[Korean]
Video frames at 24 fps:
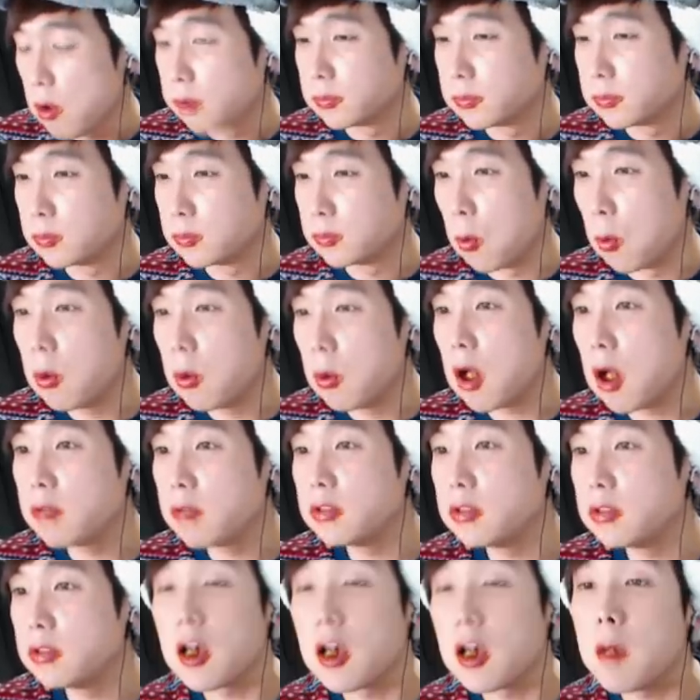뭔가 근데
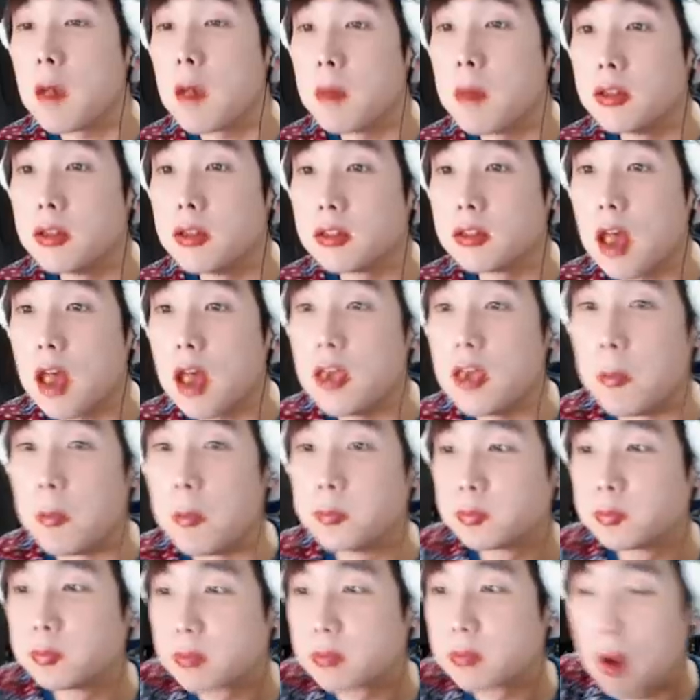잠깐만요 타임
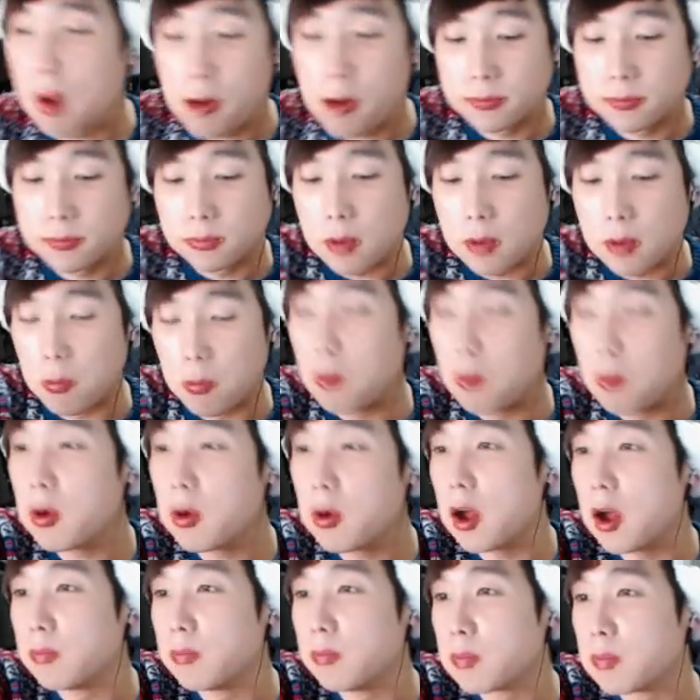
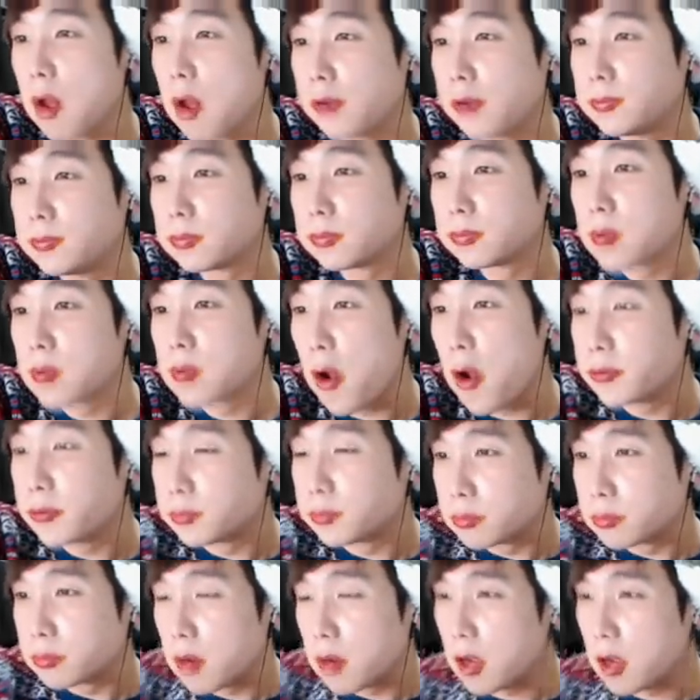뭔가
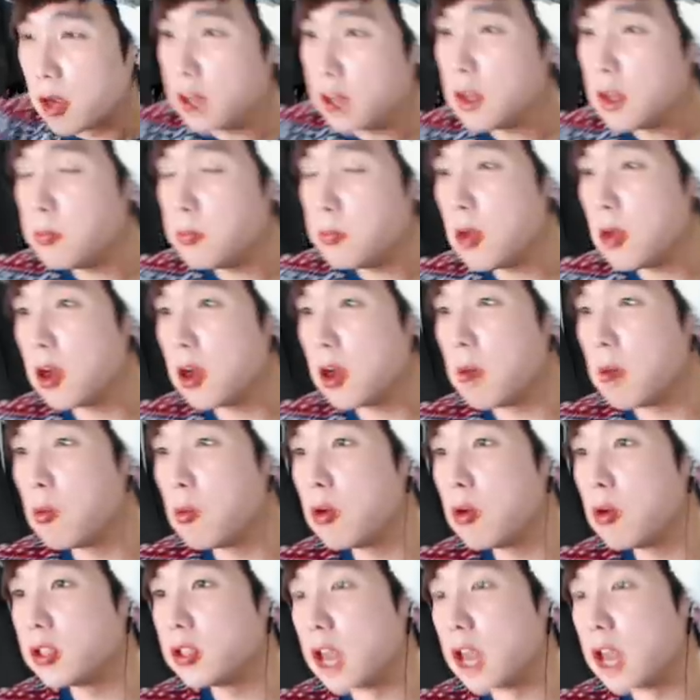깐타피아가
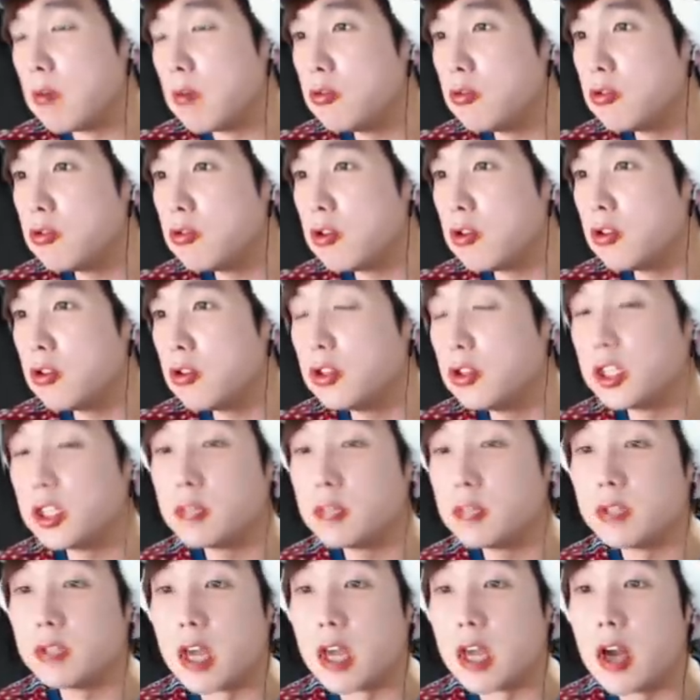뭔가 잘못 눌렀는데 지금
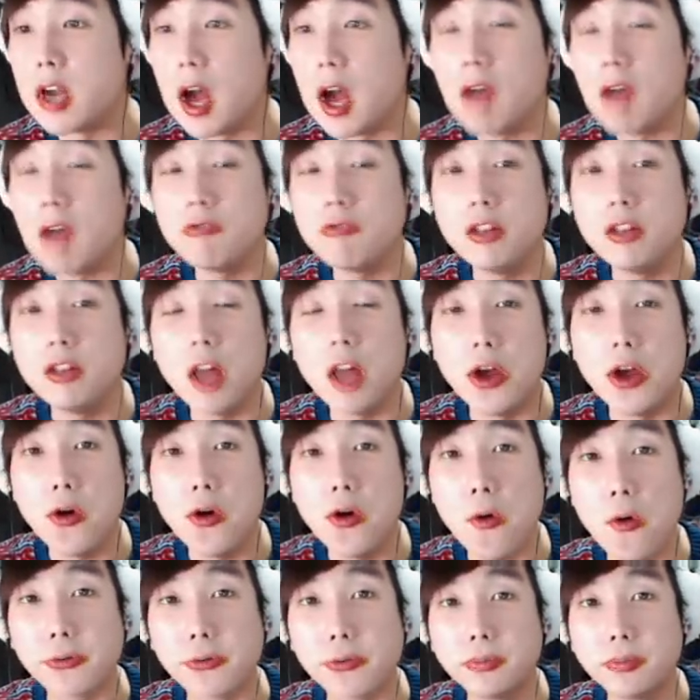잘 나가고 있나요?
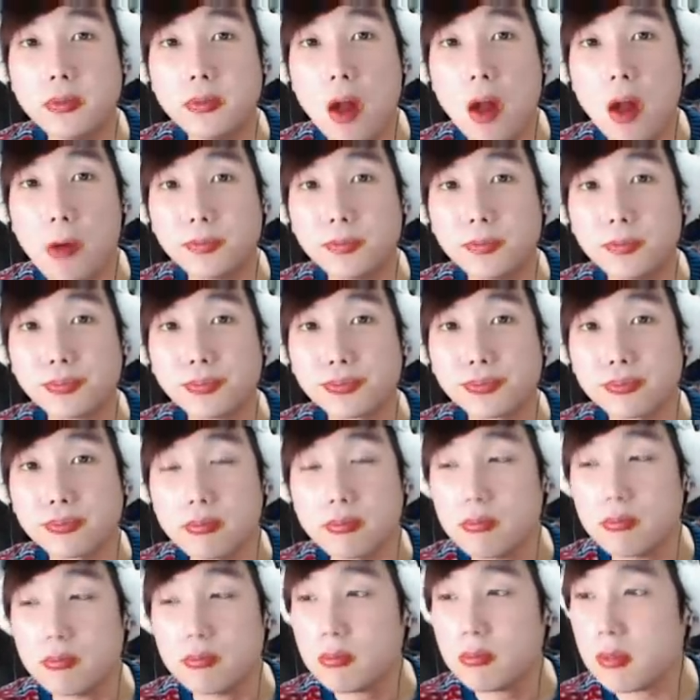네
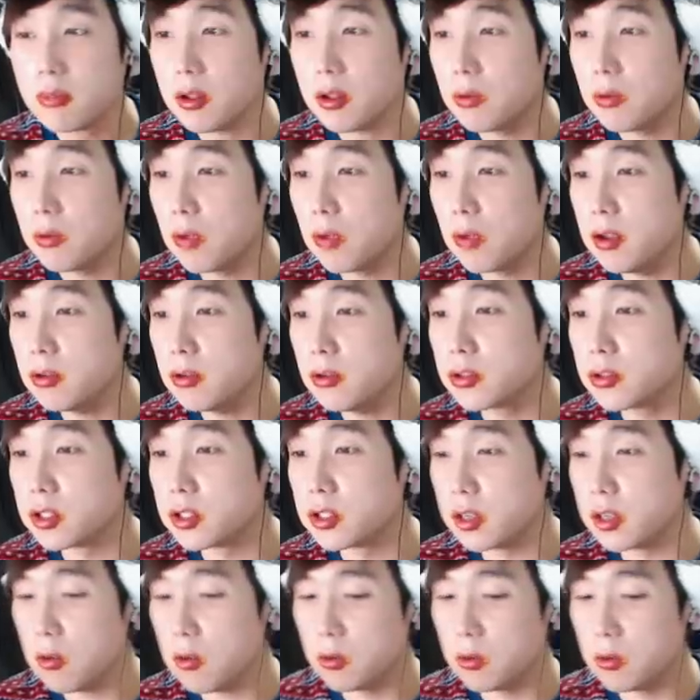왜 이러지?
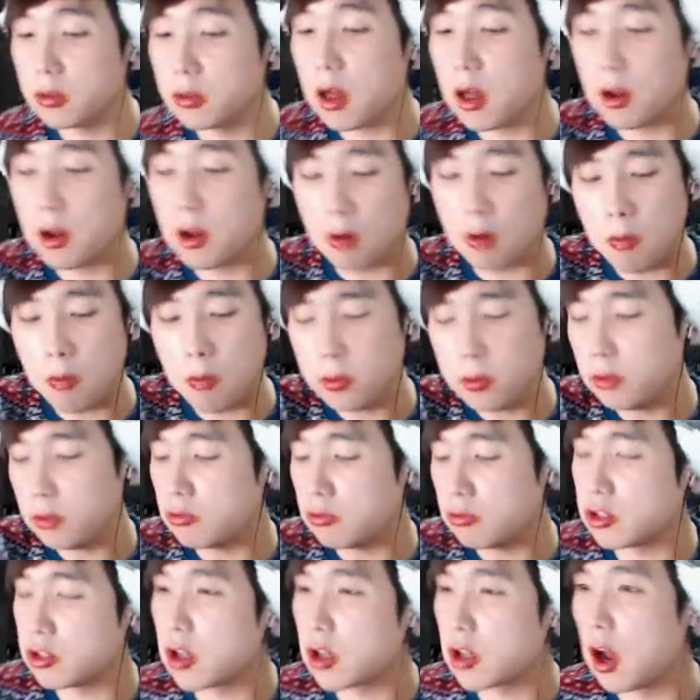오늘따라 컴퓨터도
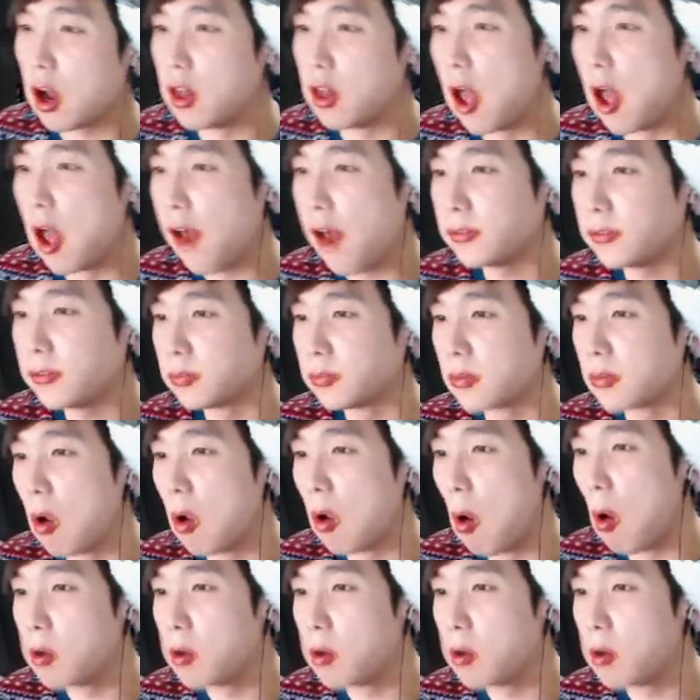이상하네. 어.